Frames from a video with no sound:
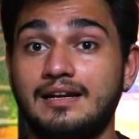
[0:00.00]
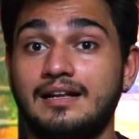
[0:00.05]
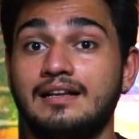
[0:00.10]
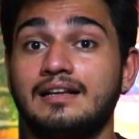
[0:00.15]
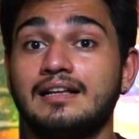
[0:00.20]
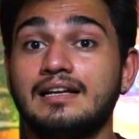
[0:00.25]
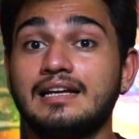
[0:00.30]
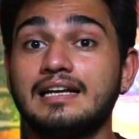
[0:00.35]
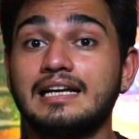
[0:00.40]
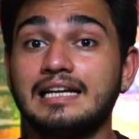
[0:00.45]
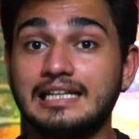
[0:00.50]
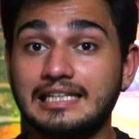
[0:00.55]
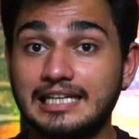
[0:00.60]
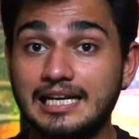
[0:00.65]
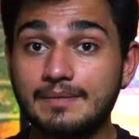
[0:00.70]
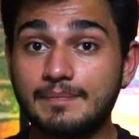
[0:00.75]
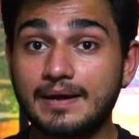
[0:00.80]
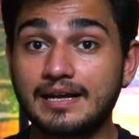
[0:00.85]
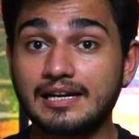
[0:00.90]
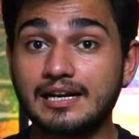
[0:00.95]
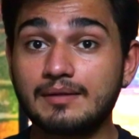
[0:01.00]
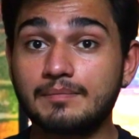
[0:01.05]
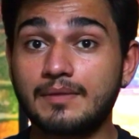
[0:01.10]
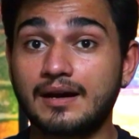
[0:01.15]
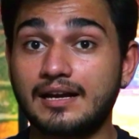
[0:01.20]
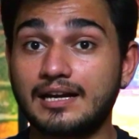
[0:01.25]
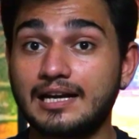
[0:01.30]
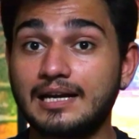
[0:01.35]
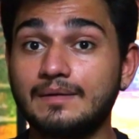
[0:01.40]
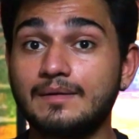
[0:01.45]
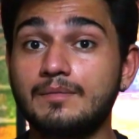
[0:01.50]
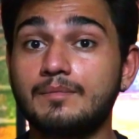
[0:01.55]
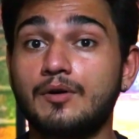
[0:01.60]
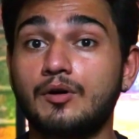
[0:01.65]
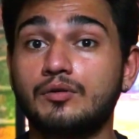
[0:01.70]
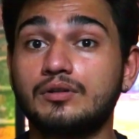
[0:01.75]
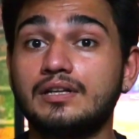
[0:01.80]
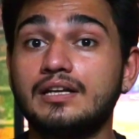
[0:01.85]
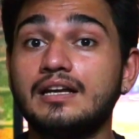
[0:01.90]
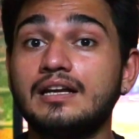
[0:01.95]
पैनल ये पैनल मार्केट में
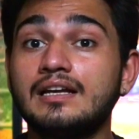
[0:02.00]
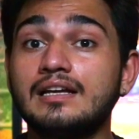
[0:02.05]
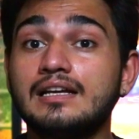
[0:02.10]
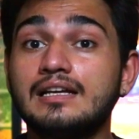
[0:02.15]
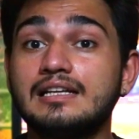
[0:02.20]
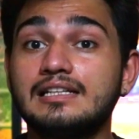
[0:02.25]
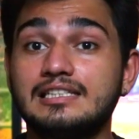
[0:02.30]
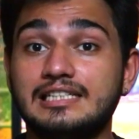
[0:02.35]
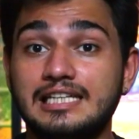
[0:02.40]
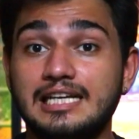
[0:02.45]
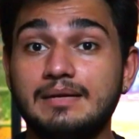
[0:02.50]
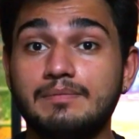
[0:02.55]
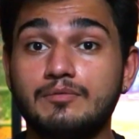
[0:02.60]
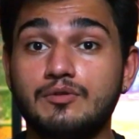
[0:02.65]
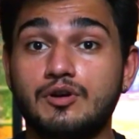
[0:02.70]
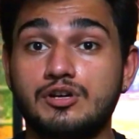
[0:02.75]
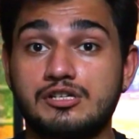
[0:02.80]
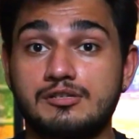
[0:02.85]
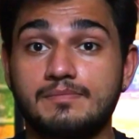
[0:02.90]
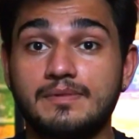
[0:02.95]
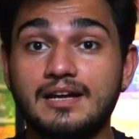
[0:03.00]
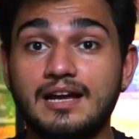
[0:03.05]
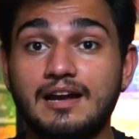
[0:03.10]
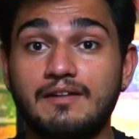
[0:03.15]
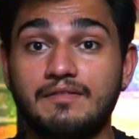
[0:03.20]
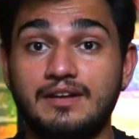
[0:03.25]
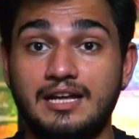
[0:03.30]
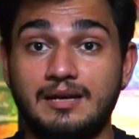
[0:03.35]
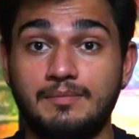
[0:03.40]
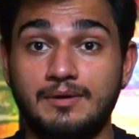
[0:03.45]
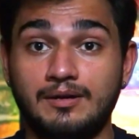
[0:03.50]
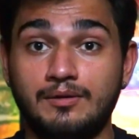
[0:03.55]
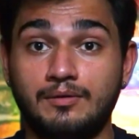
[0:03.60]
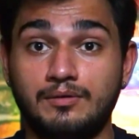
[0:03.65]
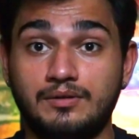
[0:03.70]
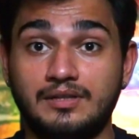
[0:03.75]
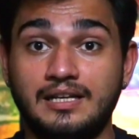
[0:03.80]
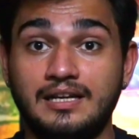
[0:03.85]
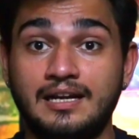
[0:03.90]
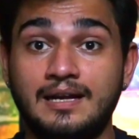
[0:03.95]
बहुत ही चीप कॉस्ट पे अवेलेबल
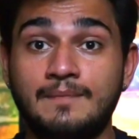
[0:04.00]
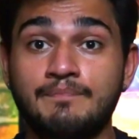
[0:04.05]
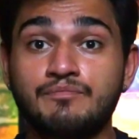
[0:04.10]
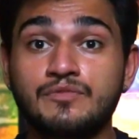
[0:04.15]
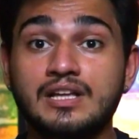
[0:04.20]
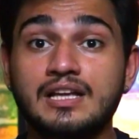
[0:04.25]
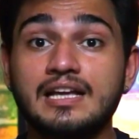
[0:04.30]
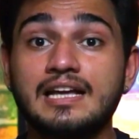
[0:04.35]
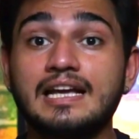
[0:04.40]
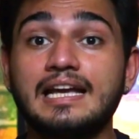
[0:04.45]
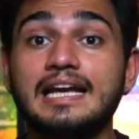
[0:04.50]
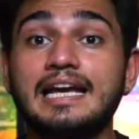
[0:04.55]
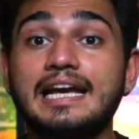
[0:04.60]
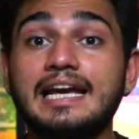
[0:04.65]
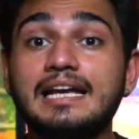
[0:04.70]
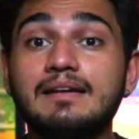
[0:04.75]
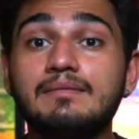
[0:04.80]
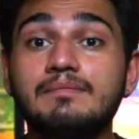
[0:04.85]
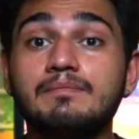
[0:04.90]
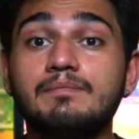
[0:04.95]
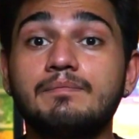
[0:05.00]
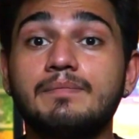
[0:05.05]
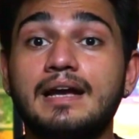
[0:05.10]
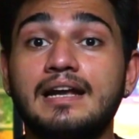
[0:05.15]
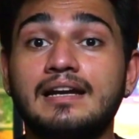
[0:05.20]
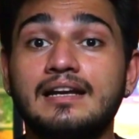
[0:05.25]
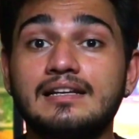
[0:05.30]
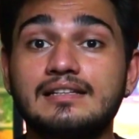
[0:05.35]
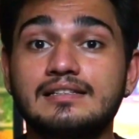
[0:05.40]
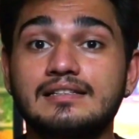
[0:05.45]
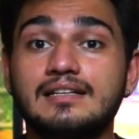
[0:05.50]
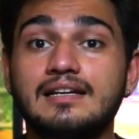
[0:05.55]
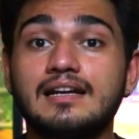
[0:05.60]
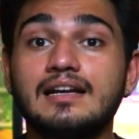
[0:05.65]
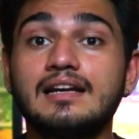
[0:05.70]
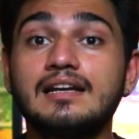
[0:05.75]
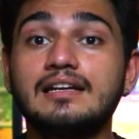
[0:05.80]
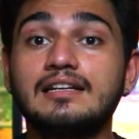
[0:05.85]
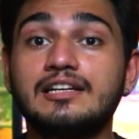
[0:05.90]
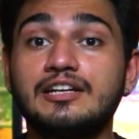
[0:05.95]
होते हैं इन पैनल्स
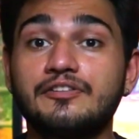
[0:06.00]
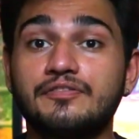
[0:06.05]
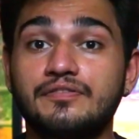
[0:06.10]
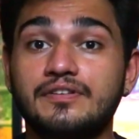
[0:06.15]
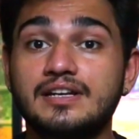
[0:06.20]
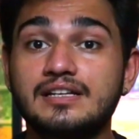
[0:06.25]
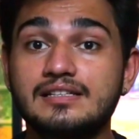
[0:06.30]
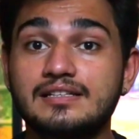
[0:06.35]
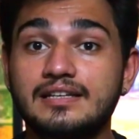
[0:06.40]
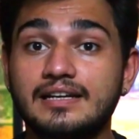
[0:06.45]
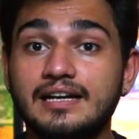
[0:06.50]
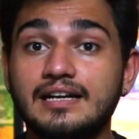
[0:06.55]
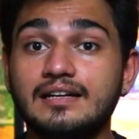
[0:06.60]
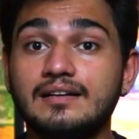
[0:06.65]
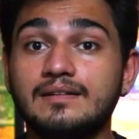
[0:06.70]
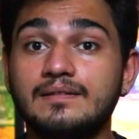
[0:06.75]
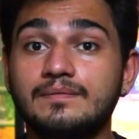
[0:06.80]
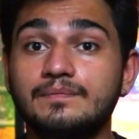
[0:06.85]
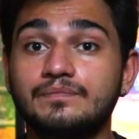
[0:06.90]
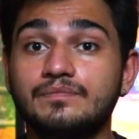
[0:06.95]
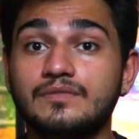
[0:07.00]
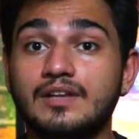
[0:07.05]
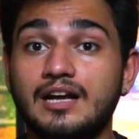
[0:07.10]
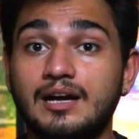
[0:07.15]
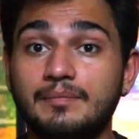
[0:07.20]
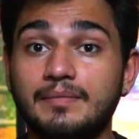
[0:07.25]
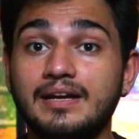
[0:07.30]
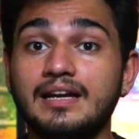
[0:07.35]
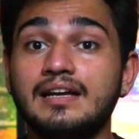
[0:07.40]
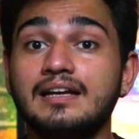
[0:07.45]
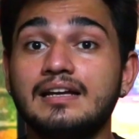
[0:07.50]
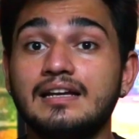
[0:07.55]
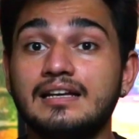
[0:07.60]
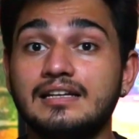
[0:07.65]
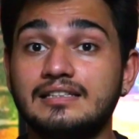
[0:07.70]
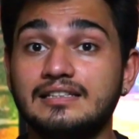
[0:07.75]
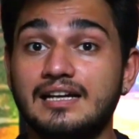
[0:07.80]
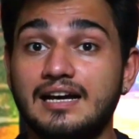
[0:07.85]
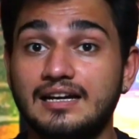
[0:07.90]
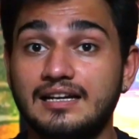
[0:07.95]
के रिफ्रेश रेट हमें
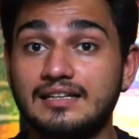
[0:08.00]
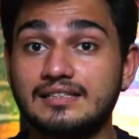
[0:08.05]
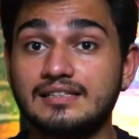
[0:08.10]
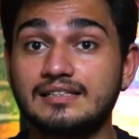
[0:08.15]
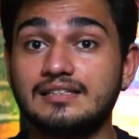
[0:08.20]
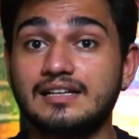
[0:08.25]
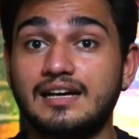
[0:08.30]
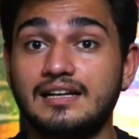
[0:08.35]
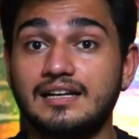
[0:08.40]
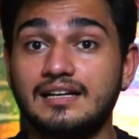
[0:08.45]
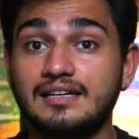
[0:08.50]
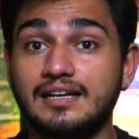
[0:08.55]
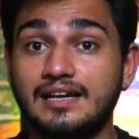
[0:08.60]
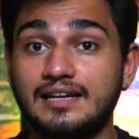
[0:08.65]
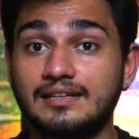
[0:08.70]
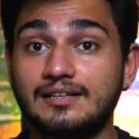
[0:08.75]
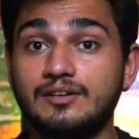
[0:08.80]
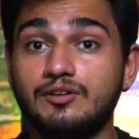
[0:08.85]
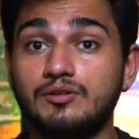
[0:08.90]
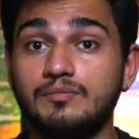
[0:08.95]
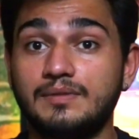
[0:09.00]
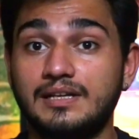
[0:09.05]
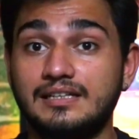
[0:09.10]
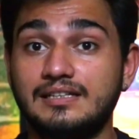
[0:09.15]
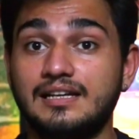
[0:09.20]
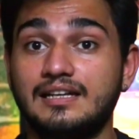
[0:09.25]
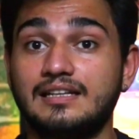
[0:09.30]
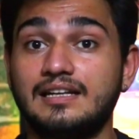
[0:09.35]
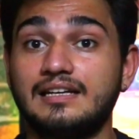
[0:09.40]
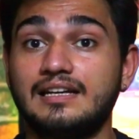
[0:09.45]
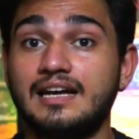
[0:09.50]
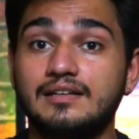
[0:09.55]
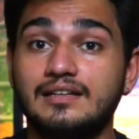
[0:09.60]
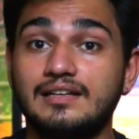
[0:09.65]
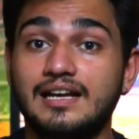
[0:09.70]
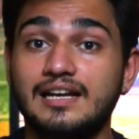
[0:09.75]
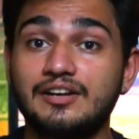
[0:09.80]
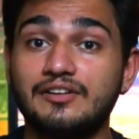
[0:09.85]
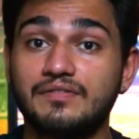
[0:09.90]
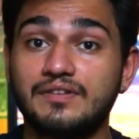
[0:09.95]
ज़्यादा से ज़्यादा देखने को मिल जाता है
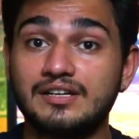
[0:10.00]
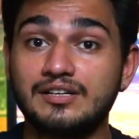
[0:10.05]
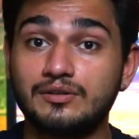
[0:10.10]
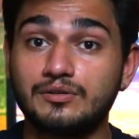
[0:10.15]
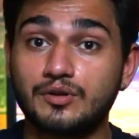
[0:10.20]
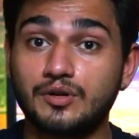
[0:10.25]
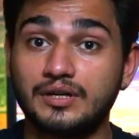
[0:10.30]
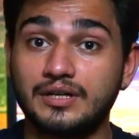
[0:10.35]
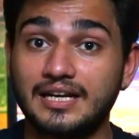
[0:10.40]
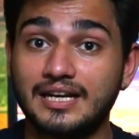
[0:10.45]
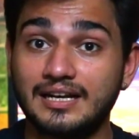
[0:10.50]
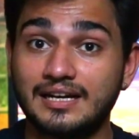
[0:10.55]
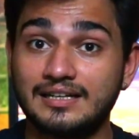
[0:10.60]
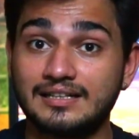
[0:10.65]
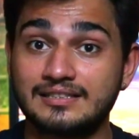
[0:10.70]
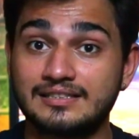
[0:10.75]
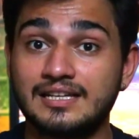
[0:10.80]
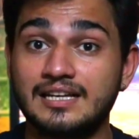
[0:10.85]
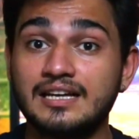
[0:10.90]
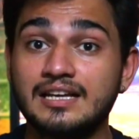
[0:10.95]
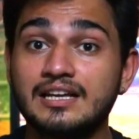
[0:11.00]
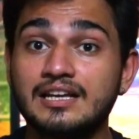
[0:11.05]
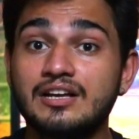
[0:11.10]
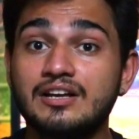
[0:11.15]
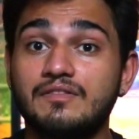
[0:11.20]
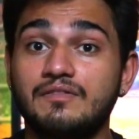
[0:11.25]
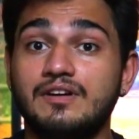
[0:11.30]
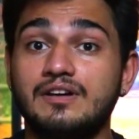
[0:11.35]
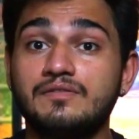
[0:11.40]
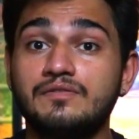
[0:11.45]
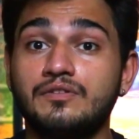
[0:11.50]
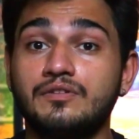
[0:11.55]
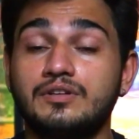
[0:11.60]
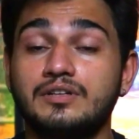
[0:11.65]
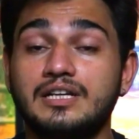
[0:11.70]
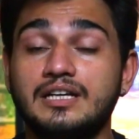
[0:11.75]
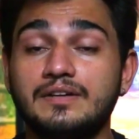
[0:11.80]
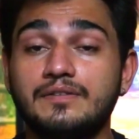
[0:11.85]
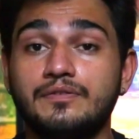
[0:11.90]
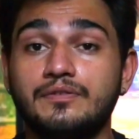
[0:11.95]
यानी 120 ट्वेंटी से
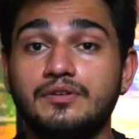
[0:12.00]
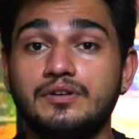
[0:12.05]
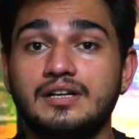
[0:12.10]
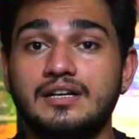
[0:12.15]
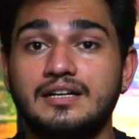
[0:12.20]
144 फोर्टी